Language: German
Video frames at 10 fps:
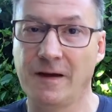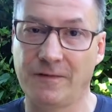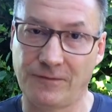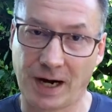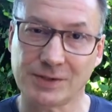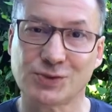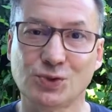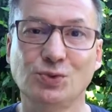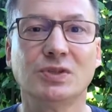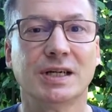warst
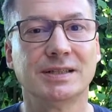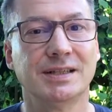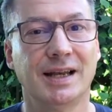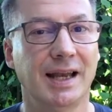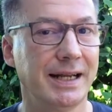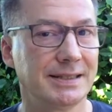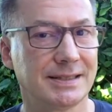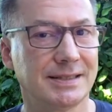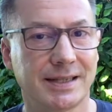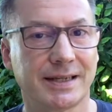du dann in den
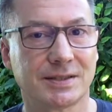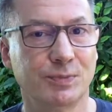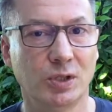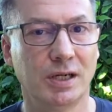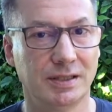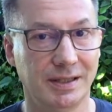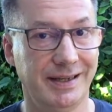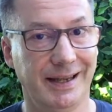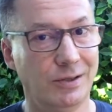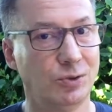letzten sechs Monaten
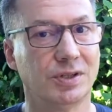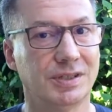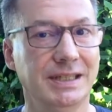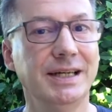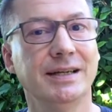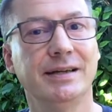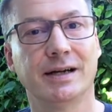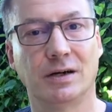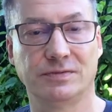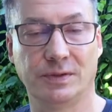der oder
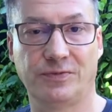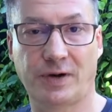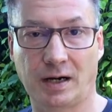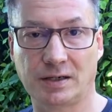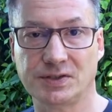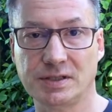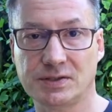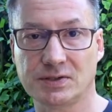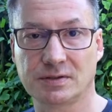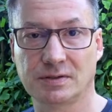diejenige auf dem
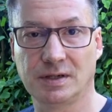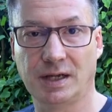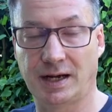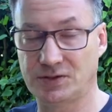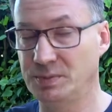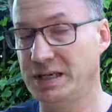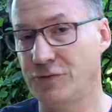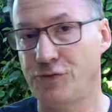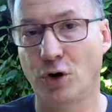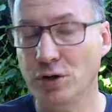Fahrersitz? Also mit der
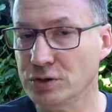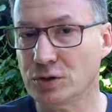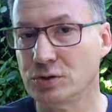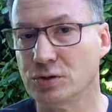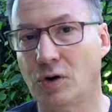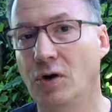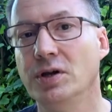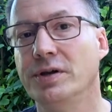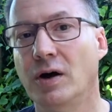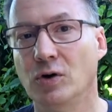vollen
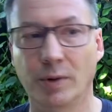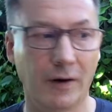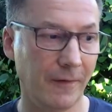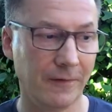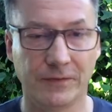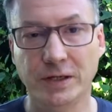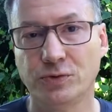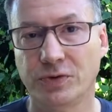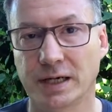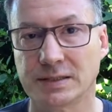Kontrolle darüber, wie du
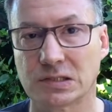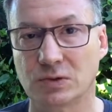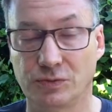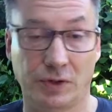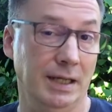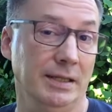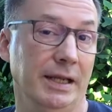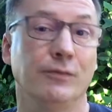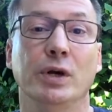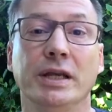fährst und vor allen
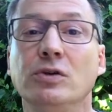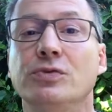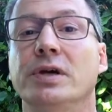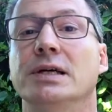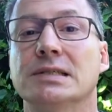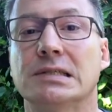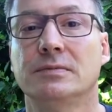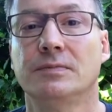Dingen, wohin du fährst.